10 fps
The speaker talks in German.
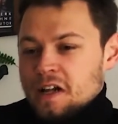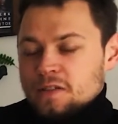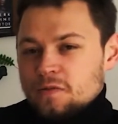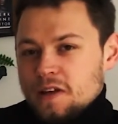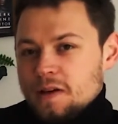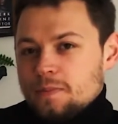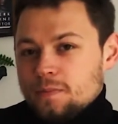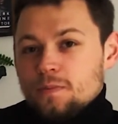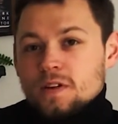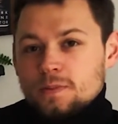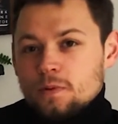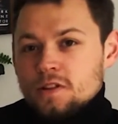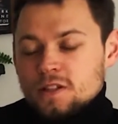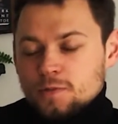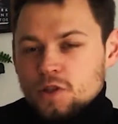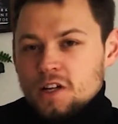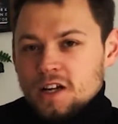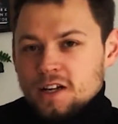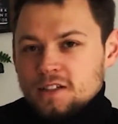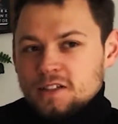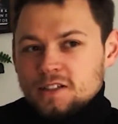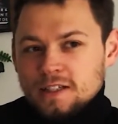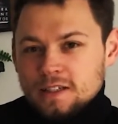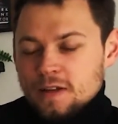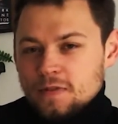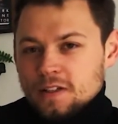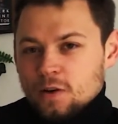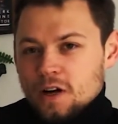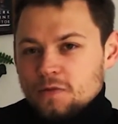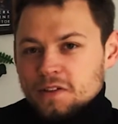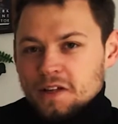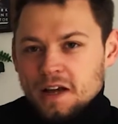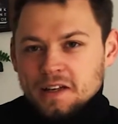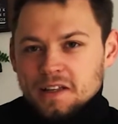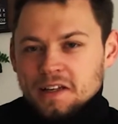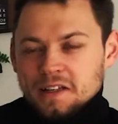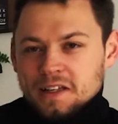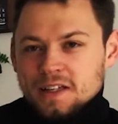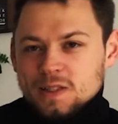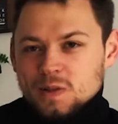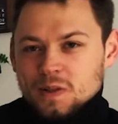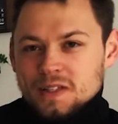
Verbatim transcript: Also wer was Böses im Schilde hat, der wird auch einfach da reingehen, denke ich so.